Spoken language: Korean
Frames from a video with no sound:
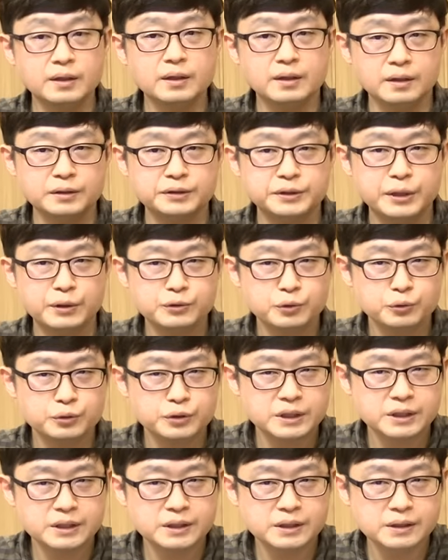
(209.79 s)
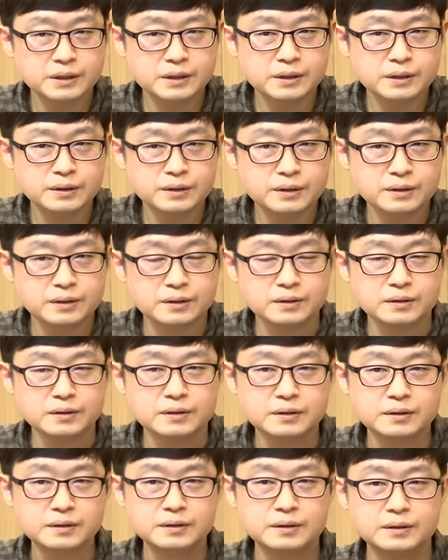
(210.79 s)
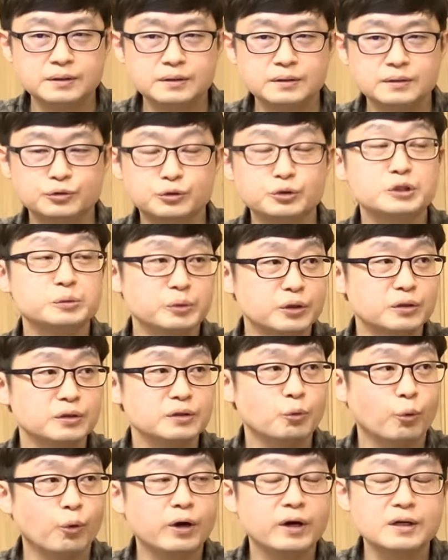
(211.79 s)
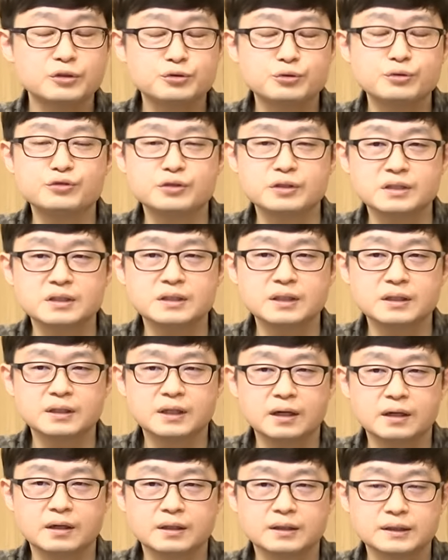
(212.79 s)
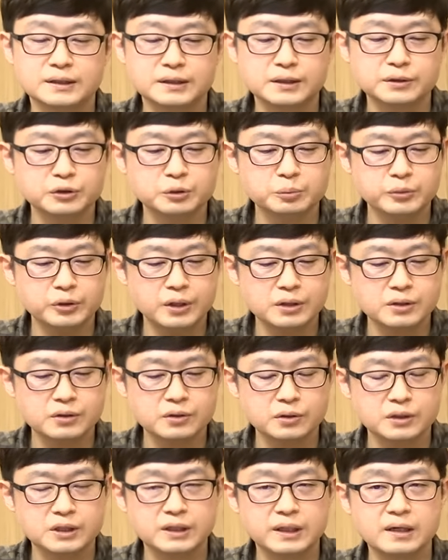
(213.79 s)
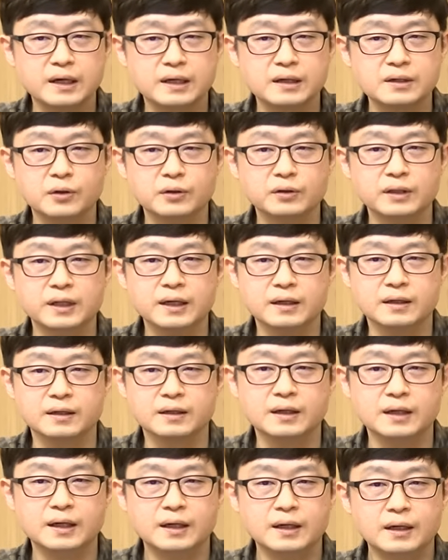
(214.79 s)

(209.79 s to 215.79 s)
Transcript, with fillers: 예, 재료 손실을 줄이면 원가를 네. 줄일 수 있으니까 그런 어. 측면에서 기대를 하는 건데